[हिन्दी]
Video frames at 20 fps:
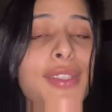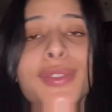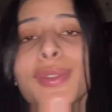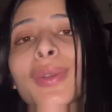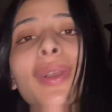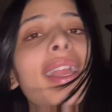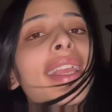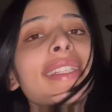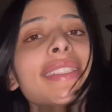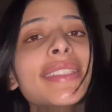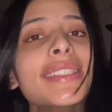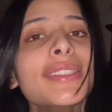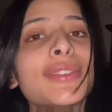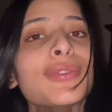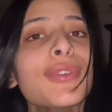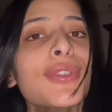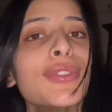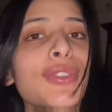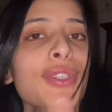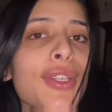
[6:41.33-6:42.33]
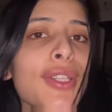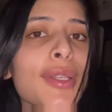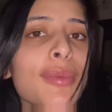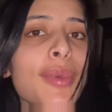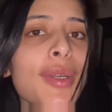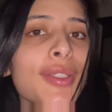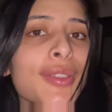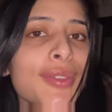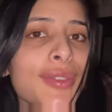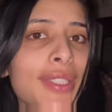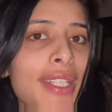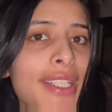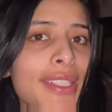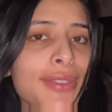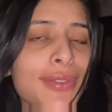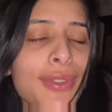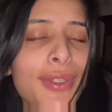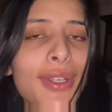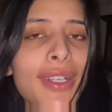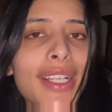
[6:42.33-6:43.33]
सो गाइज दिस वॉज ऑल अबाउट टू डेज़
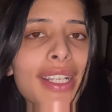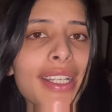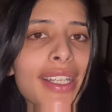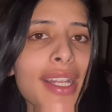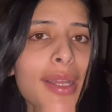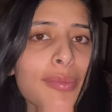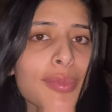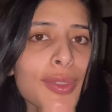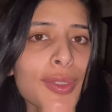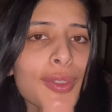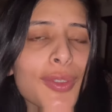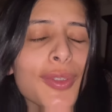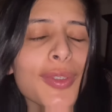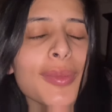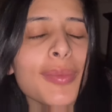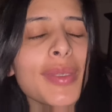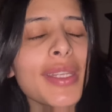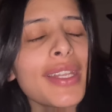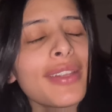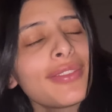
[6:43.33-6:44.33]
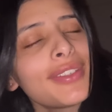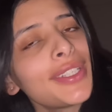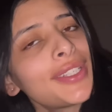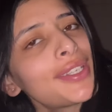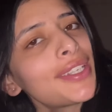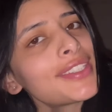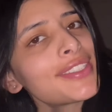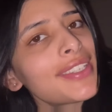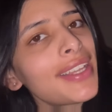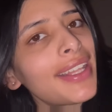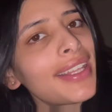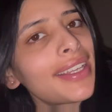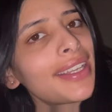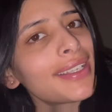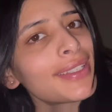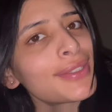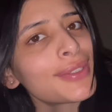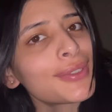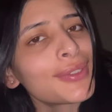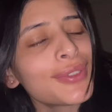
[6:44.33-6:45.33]
ब्लॉग अगर आप लोगों को मेरा वीडियो अच्छा लगा
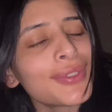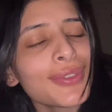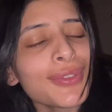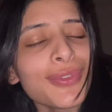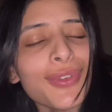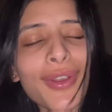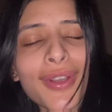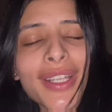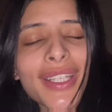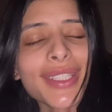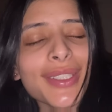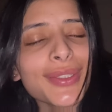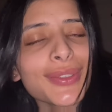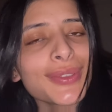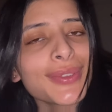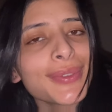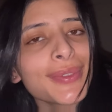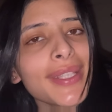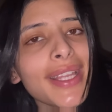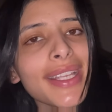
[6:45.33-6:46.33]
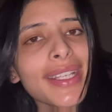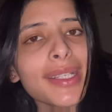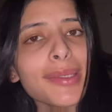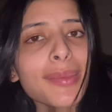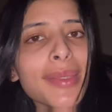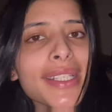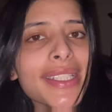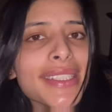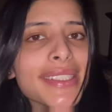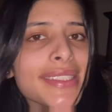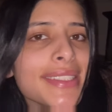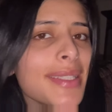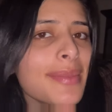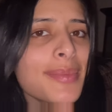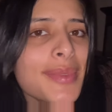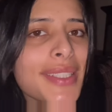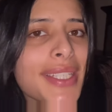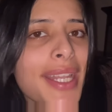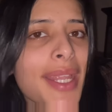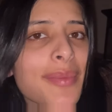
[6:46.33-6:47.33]
सो डोंट फॉरगेट टू डू लाइक कमेंट एंड
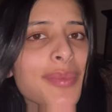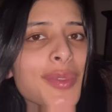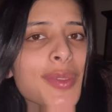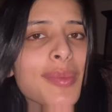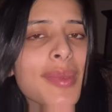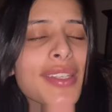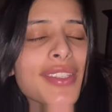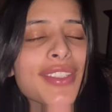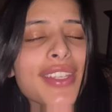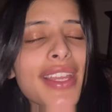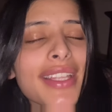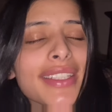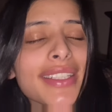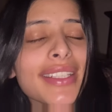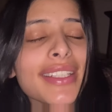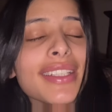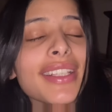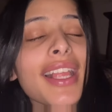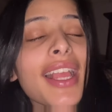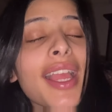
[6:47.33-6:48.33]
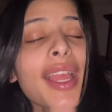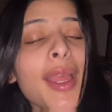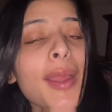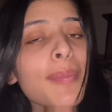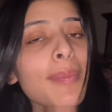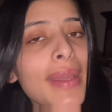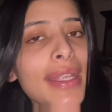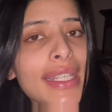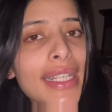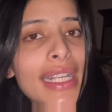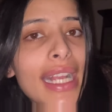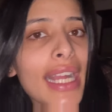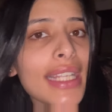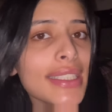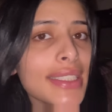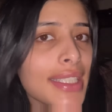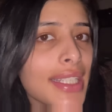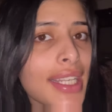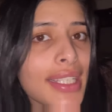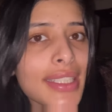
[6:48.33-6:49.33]
सब्सक्राइब टू माई चैनल मैं ना
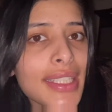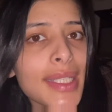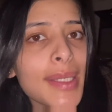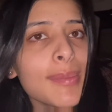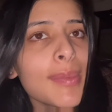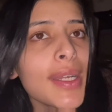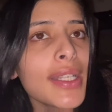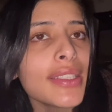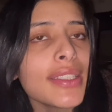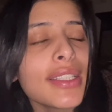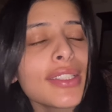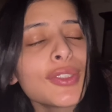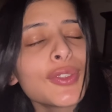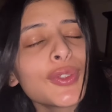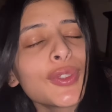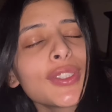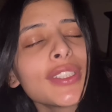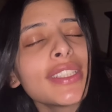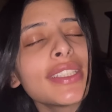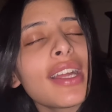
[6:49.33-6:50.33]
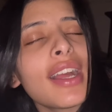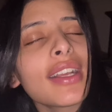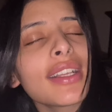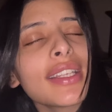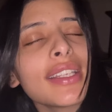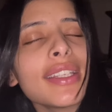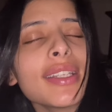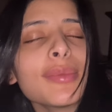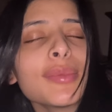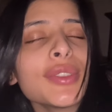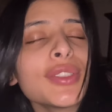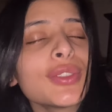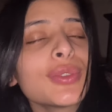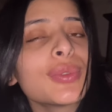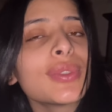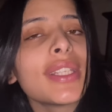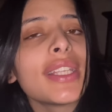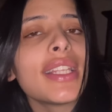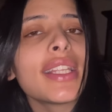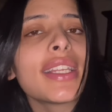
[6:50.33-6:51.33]
खाना खाने के बाद ना तुरंत आके ना मैं
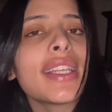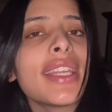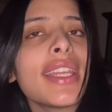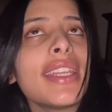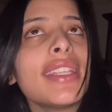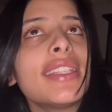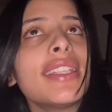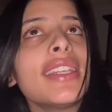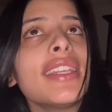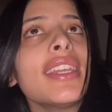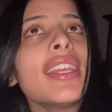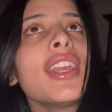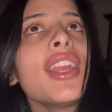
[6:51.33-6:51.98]
सोने लग गई थी